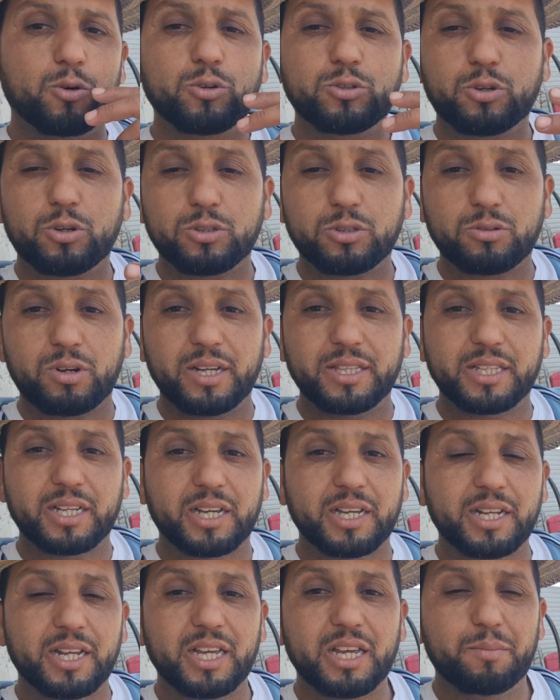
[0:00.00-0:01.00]
وتحطو
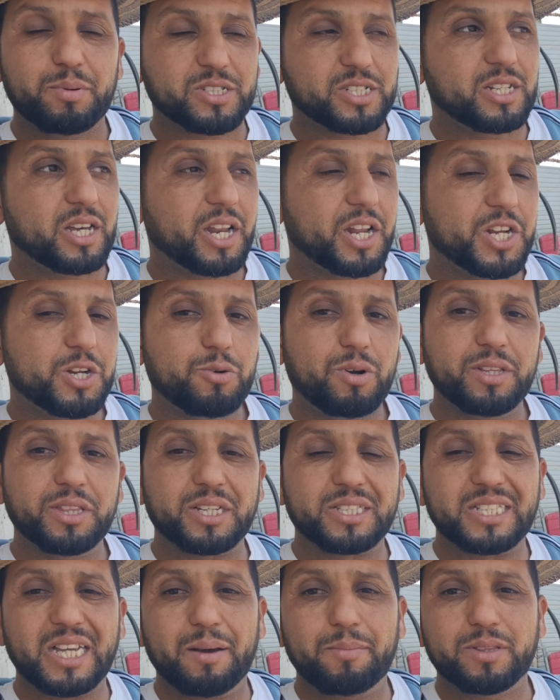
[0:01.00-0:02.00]
عندك هنايا باش نهار يجيو
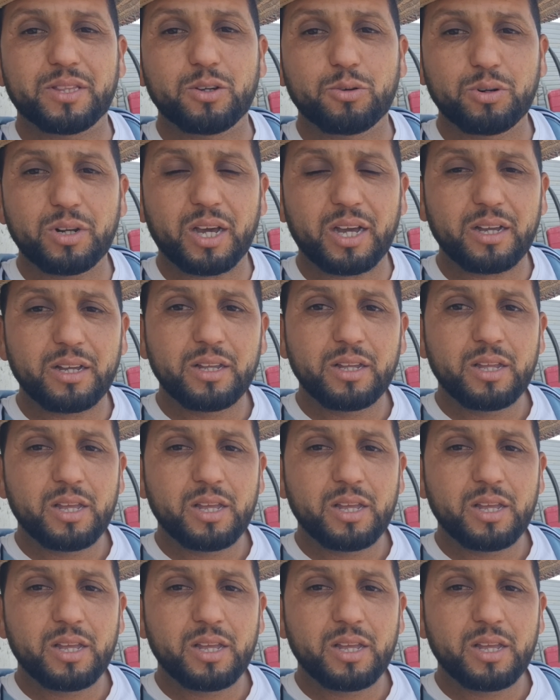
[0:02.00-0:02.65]
عندك صحاب الدوله